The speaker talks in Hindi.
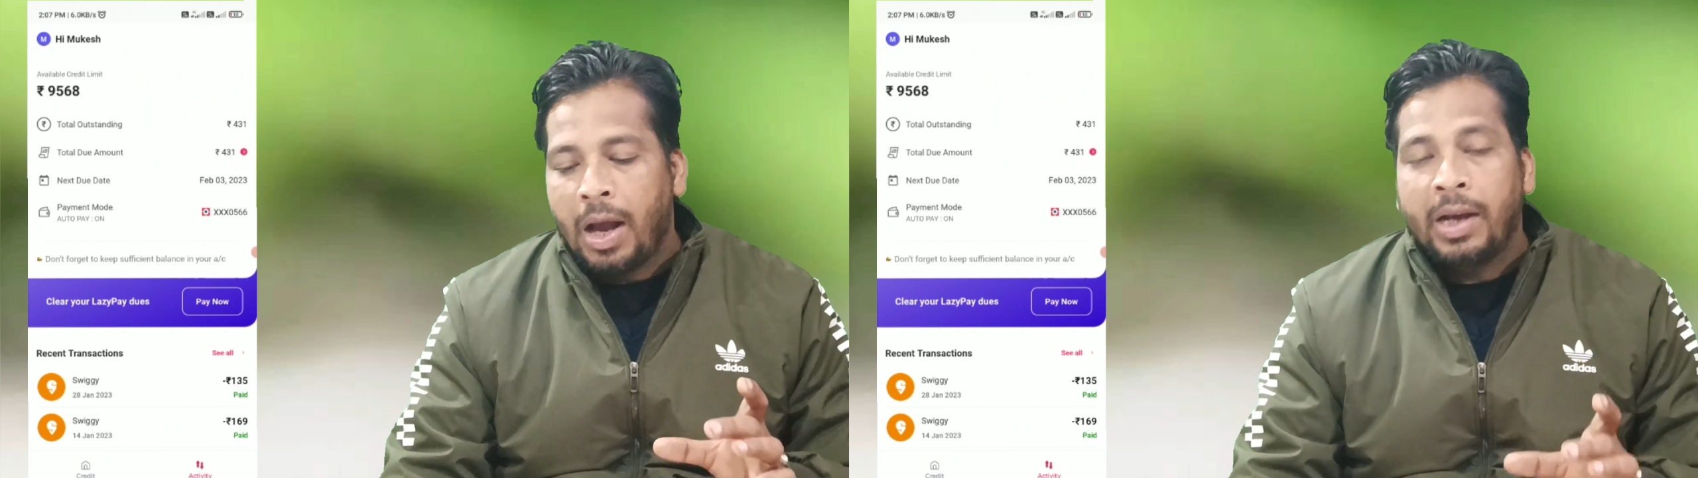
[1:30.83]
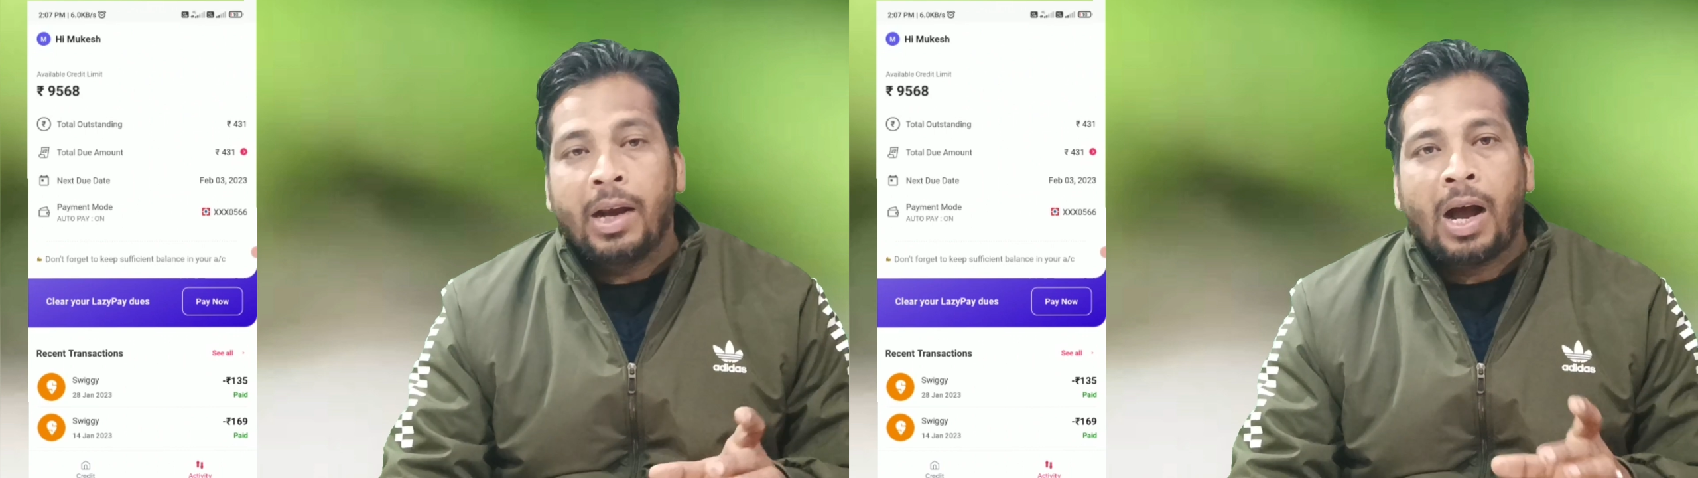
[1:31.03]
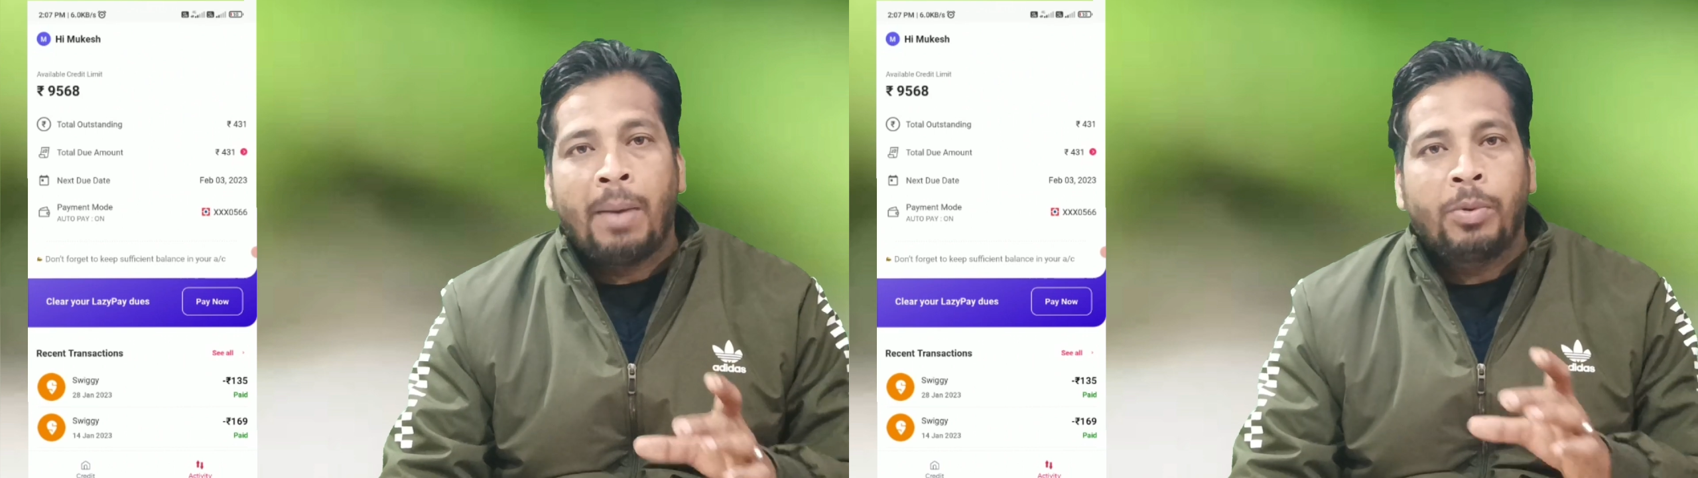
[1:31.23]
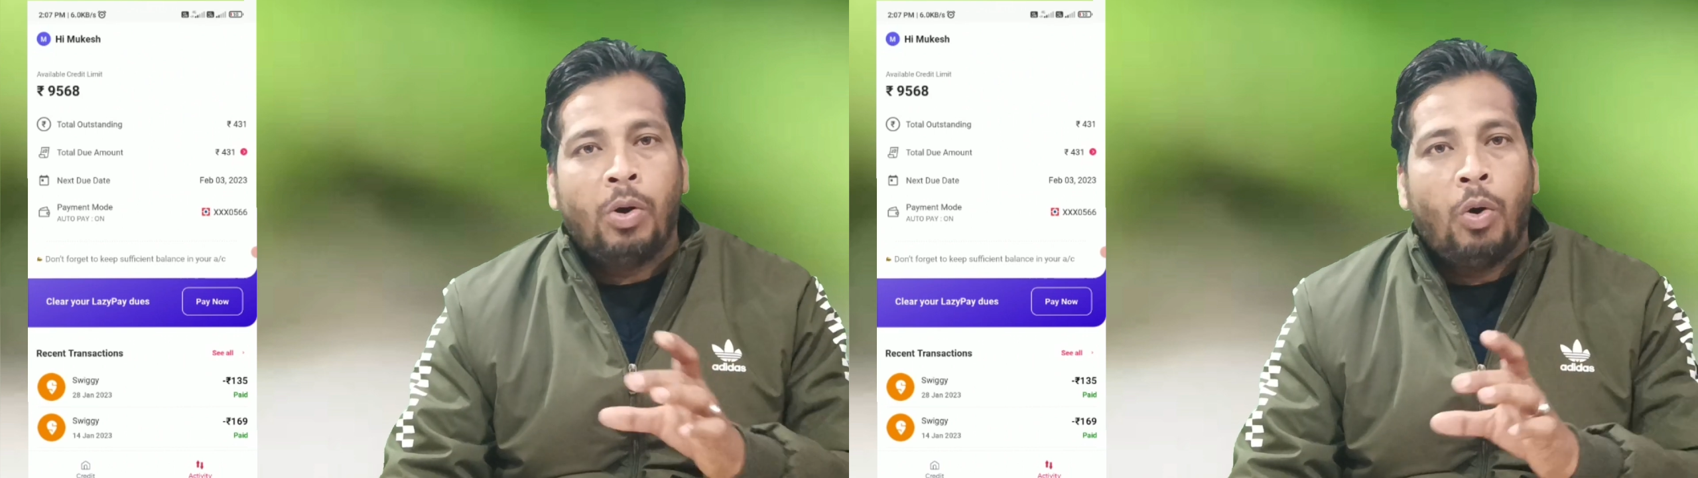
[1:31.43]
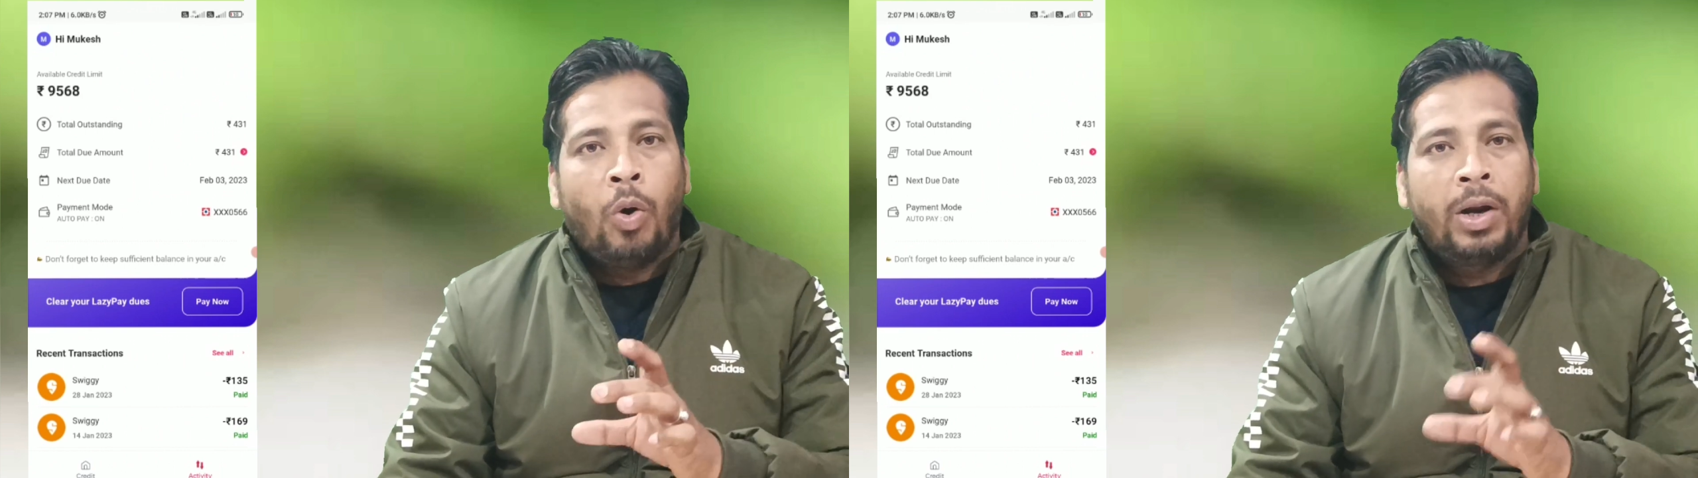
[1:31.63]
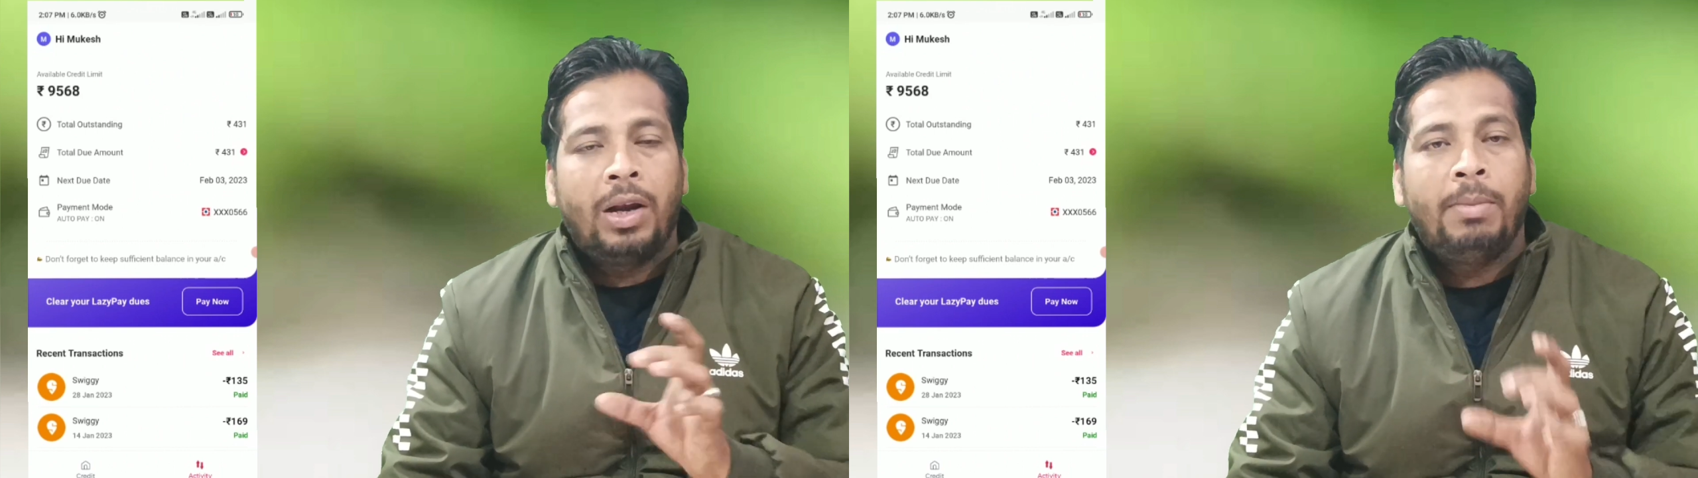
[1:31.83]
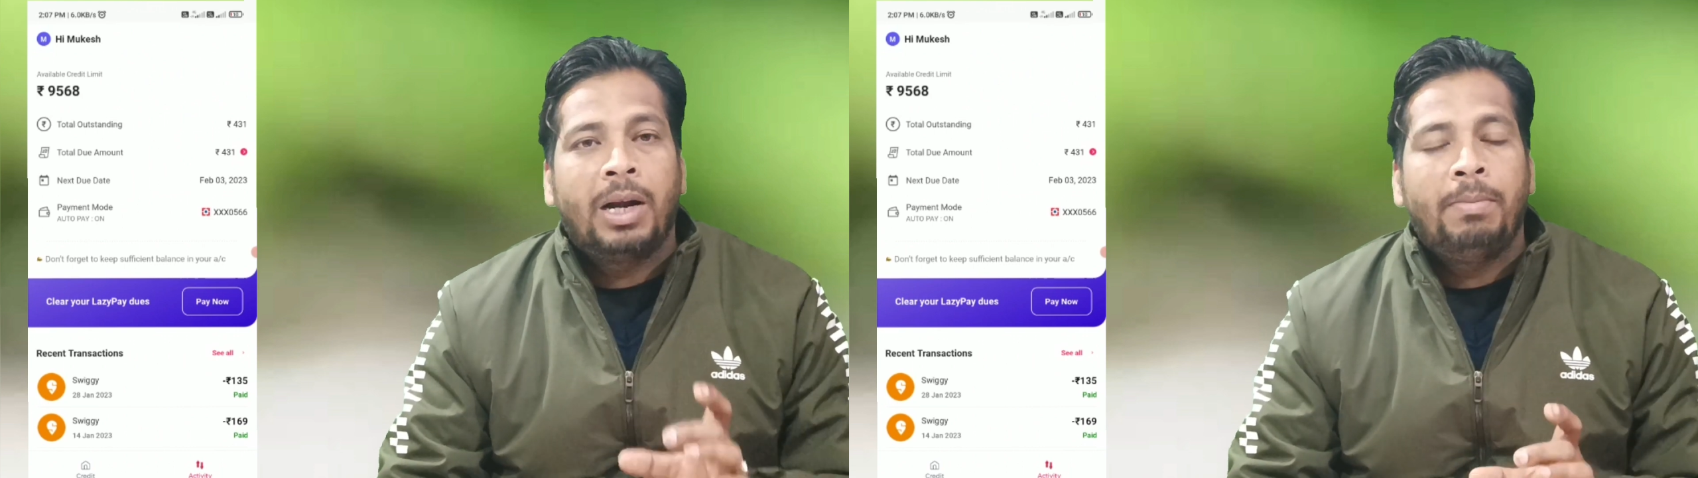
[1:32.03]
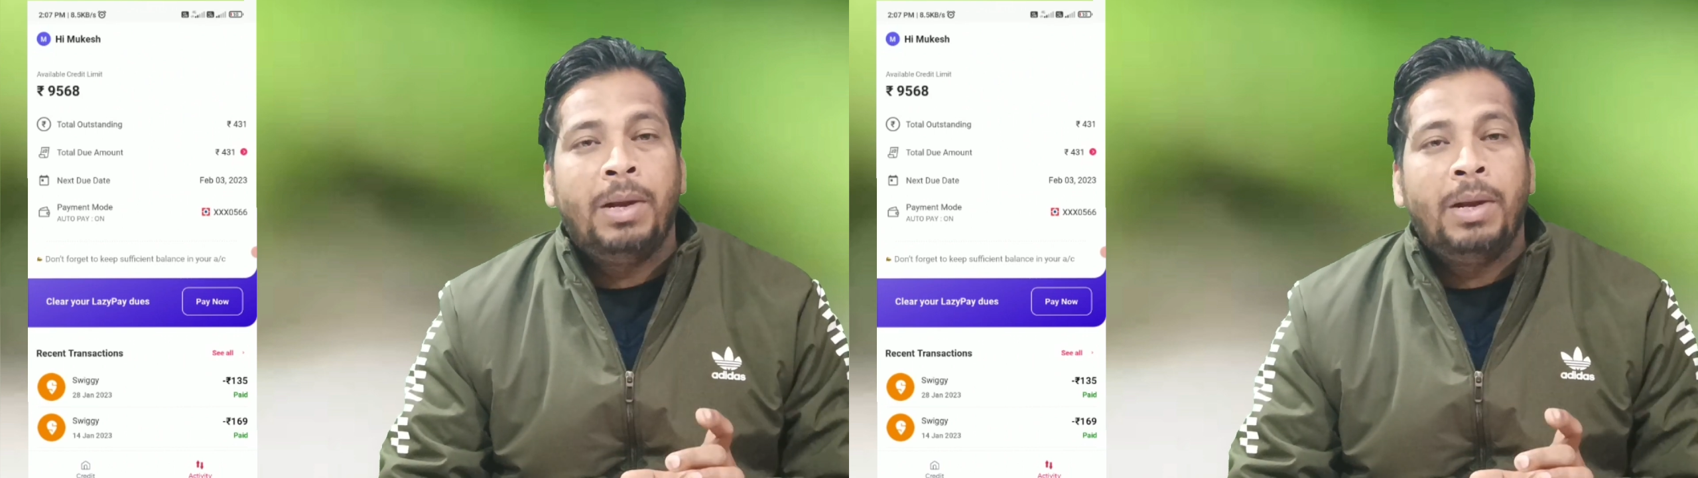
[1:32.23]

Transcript: अगर आपको ओल्ड लिमिट